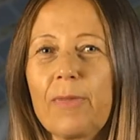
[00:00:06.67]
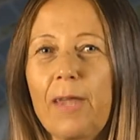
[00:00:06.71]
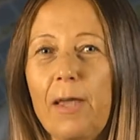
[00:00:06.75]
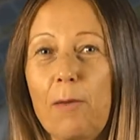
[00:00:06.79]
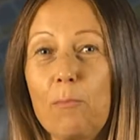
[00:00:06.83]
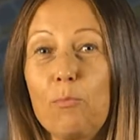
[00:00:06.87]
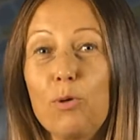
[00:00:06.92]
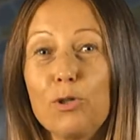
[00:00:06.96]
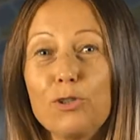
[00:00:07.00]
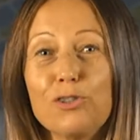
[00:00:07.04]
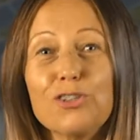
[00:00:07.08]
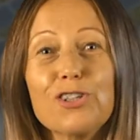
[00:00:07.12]

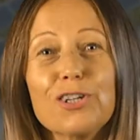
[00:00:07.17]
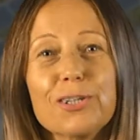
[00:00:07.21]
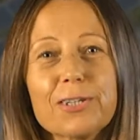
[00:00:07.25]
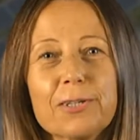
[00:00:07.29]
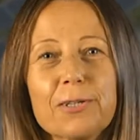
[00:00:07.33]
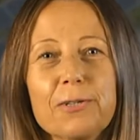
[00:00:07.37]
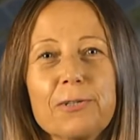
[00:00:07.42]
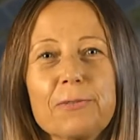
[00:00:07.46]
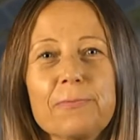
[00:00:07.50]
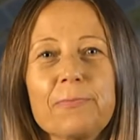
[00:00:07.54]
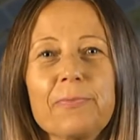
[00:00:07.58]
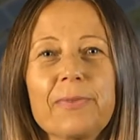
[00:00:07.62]

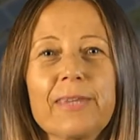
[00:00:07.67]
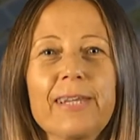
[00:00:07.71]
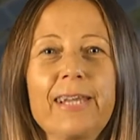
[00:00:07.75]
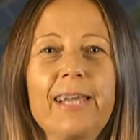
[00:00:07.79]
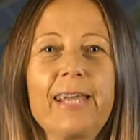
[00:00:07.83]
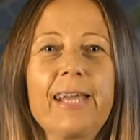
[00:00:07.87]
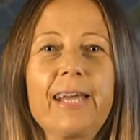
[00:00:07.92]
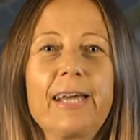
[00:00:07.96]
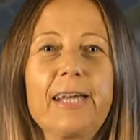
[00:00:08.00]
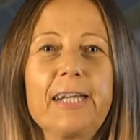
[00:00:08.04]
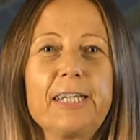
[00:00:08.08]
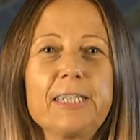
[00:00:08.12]
Buongiorno.
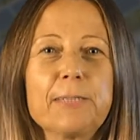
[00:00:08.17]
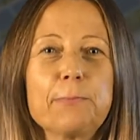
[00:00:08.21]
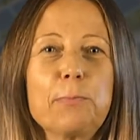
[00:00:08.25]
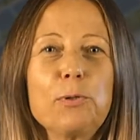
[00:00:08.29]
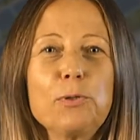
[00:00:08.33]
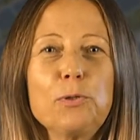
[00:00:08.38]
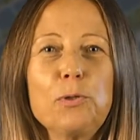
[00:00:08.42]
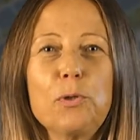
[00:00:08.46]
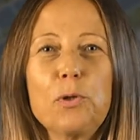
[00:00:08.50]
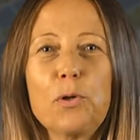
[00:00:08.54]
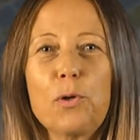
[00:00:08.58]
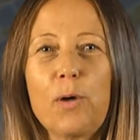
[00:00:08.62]

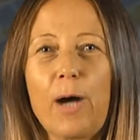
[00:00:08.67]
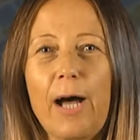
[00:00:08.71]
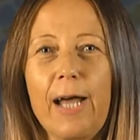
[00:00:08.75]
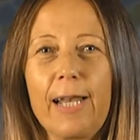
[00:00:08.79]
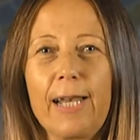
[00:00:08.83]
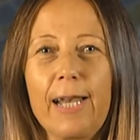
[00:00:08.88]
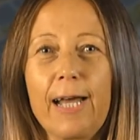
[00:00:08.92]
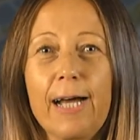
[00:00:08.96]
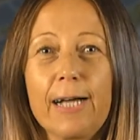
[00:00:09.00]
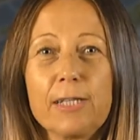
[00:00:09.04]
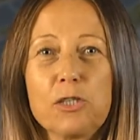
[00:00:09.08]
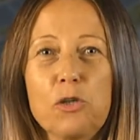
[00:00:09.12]
Rispondo
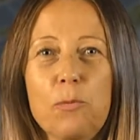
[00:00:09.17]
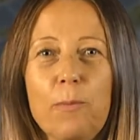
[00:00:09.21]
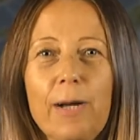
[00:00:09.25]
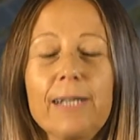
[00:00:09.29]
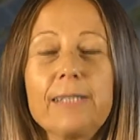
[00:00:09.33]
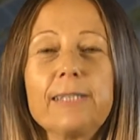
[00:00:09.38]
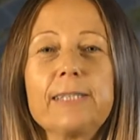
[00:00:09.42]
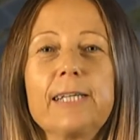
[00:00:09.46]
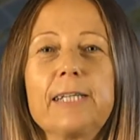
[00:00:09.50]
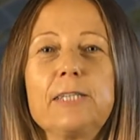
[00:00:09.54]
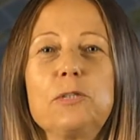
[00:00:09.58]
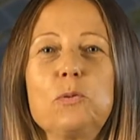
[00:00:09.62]
alla
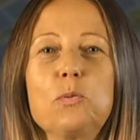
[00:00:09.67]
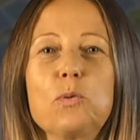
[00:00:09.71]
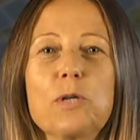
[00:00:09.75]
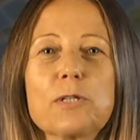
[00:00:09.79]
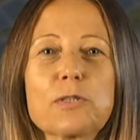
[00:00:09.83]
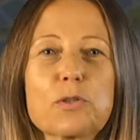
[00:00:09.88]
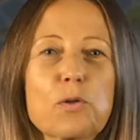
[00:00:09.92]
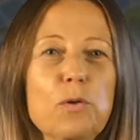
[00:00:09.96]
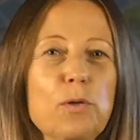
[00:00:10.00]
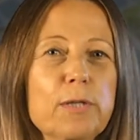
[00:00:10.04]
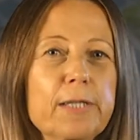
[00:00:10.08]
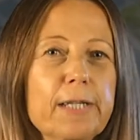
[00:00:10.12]
domanda di un
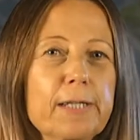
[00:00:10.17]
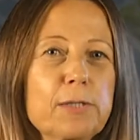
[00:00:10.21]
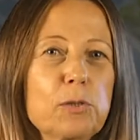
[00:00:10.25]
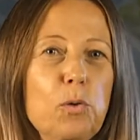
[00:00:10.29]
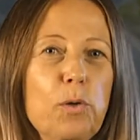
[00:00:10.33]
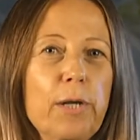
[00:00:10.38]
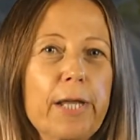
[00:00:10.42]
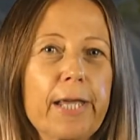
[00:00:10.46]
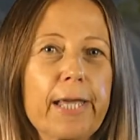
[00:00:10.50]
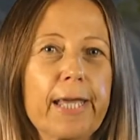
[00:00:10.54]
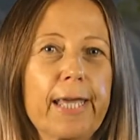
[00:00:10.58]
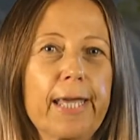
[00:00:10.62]

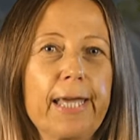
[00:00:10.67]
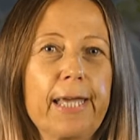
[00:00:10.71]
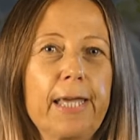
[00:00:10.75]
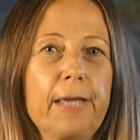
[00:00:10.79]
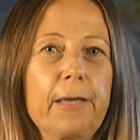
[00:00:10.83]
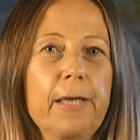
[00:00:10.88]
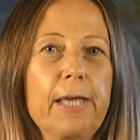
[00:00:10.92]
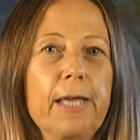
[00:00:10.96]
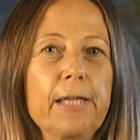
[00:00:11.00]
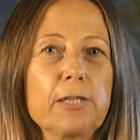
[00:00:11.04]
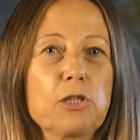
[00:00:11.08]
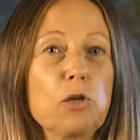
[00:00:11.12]
ascoltatore che,
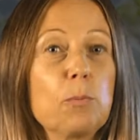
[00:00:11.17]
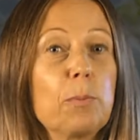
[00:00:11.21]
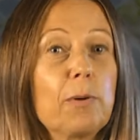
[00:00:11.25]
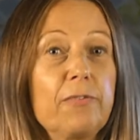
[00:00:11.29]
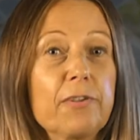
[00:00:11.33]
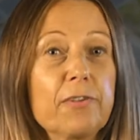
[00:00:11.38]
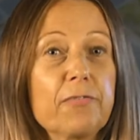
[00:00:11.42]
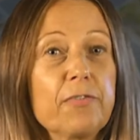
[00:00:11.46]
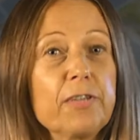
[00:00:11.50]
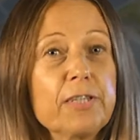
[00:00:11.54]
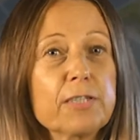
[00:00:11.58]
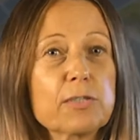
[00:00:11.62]
eh, dopo
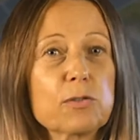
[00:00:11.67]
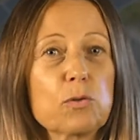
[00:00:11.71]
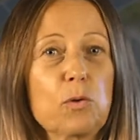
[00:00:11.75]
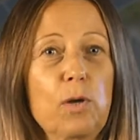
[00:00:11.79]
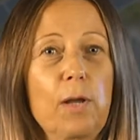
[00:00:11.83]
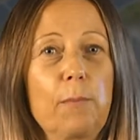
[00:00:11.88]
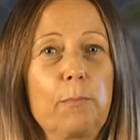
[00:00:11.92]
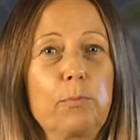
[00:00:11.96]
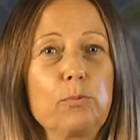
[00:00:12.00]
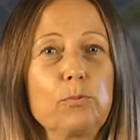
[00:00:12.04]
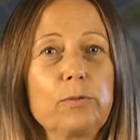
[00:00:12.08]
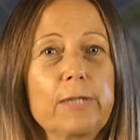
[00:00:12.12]
aver visto
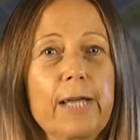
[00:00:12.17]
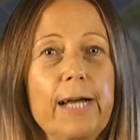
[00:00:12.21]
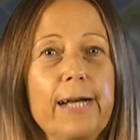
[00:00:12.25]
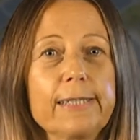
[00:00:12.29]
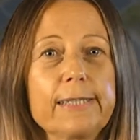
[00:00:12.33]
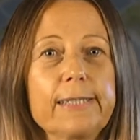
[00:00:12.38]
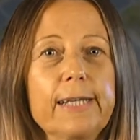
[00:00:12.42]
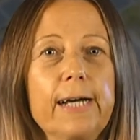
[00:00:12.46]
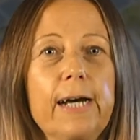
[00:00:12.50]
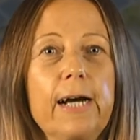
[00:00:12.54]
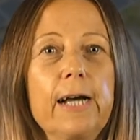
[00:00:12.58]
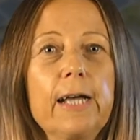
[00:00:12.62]
la
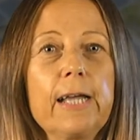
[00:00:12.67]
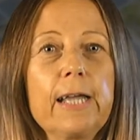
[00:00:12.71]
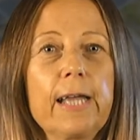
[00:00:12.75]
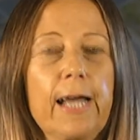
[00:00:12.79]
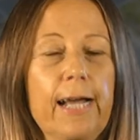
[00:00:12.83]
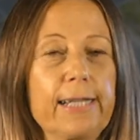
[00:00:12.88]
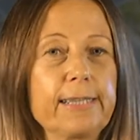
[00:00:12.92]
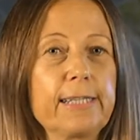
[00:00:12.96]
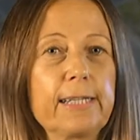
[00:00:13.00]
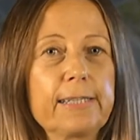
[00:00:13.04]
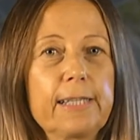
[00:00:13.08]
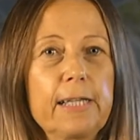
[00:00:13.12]

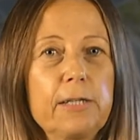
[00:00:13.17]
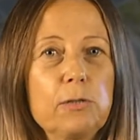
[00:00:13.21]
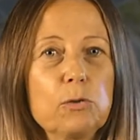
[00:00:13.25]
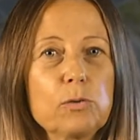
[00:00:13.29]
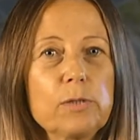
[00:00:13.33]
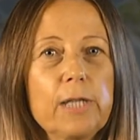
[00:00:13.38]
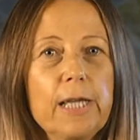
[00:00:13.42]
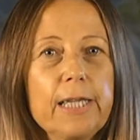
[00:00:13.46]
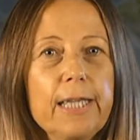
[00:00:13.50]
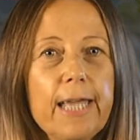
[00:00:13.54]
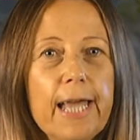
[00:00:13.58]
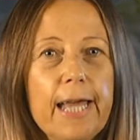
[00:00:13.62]
puntata andata in
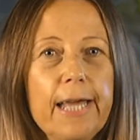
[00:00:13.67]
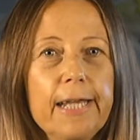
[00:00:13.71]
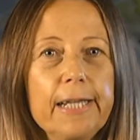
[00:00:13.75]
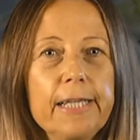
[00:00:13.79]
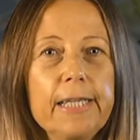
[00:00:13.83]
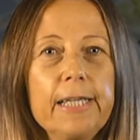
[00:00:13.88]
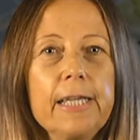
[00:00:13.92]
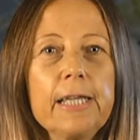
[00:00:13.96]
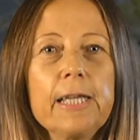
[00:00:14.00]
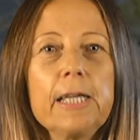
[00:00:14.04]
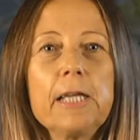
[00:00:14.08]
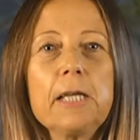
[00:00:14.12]
onda
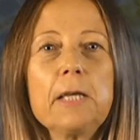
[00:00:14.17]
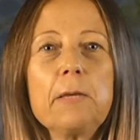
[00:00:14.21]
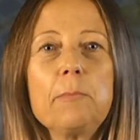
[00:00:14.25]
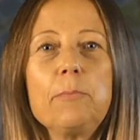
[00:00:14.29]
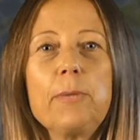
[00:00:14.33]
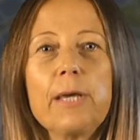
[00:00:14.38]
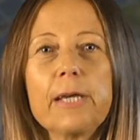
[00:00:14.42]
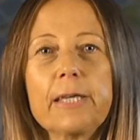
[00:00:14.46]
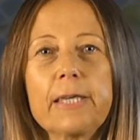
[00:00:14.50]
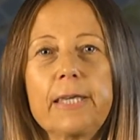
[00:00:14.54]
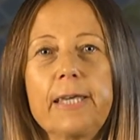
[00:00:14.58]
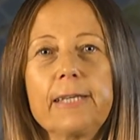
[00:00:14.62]
ieri,
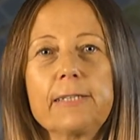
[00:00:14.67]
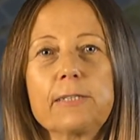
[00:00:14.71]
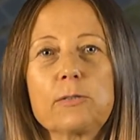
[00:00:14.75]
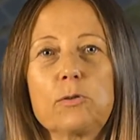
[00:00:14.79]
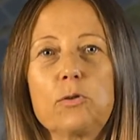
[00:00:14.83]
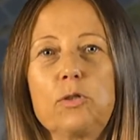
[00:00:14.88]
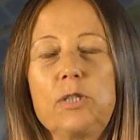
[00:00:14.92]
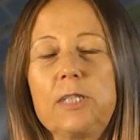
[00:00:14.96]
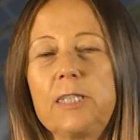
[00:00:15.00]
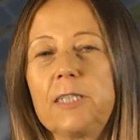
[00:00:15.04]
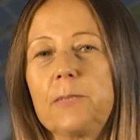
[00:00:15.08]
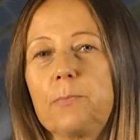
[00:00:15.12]
mi ha
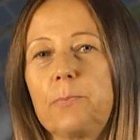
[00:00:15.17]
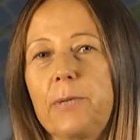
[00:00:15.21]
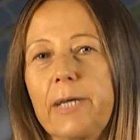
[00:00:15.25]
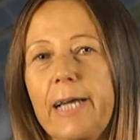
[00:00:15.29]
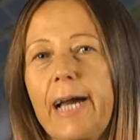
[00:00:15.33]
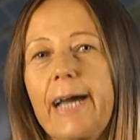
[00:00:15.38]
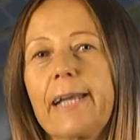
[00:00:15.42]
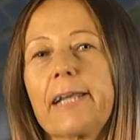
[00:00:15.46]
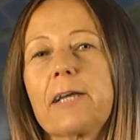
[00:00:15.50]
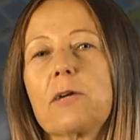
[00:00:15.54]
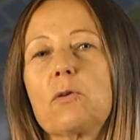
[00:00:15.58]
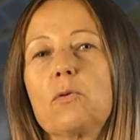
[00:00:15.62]
chiesto di
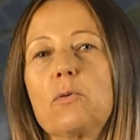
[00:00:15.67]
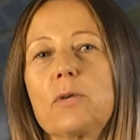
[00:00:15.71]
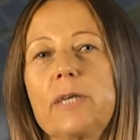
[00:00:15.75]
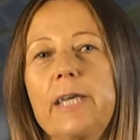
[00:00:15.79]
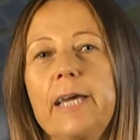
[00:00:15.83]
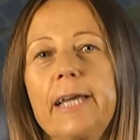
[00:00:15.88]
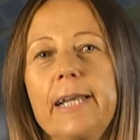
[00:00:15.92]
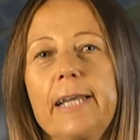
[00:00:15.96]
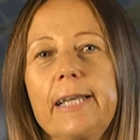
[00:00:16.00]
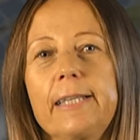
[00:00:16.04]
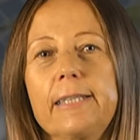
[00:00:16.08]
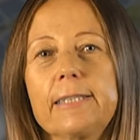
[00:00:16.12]
spiegare con
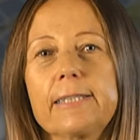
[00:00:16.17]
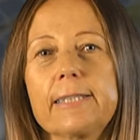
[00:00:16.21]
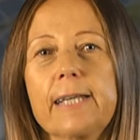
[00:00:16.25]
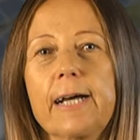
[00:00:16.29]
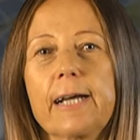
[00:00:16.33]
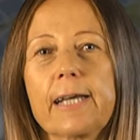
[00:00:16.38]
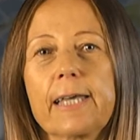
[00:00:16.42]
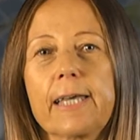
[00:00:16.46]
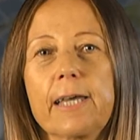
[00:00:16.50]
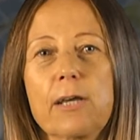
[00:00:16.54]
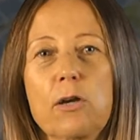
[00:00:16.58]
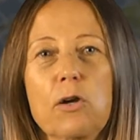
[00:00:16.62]

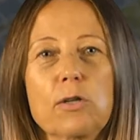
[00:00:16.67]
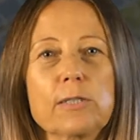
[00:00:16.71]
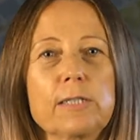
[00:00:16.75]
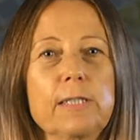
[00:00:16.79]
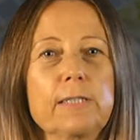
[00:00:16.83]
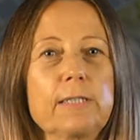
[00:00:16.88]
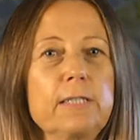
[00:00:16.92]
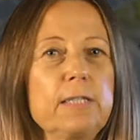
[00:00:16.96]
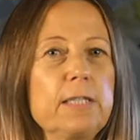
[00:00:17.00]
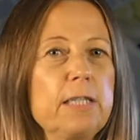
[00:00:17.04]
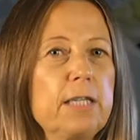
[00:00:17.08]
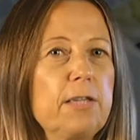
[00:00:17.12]
chiarezza che
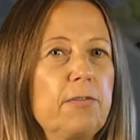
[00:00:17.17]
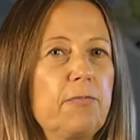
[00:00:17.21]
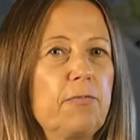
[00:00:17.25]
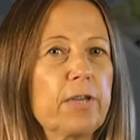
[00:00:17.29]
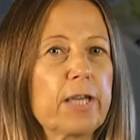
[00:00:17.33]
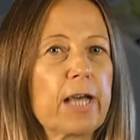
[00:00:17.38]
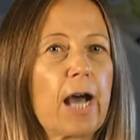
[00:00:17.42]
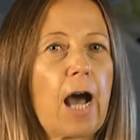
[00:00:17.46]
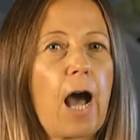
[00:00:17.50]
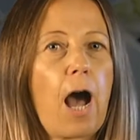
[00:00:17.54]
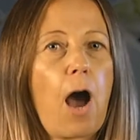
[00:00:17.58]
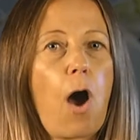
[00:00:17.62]
cosa
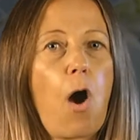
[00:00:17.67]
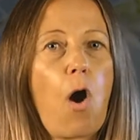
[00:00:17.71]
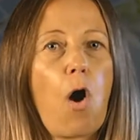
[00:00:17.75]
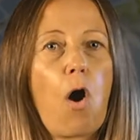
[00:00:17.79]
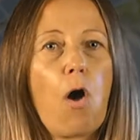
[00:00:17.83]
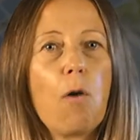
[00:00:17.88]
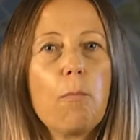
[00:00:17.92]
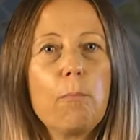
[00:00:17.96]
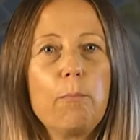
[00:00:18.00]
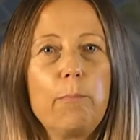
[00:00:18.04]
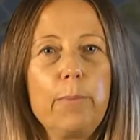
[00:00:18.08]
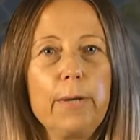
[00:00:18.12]
significa
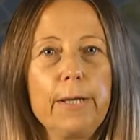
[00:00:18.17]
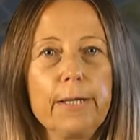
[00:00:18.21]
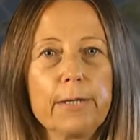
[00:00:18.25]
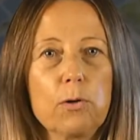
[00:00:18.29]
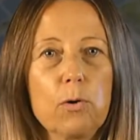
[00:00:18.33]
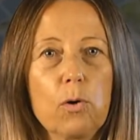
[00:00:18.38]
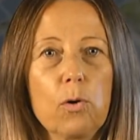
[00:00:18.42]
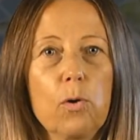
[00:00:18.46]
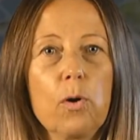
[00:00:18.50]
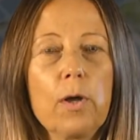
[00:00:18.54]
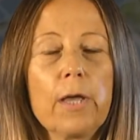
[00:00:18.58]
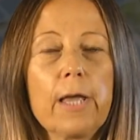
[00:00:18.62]

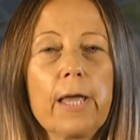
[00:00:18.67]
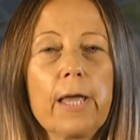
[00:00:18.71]
obbligo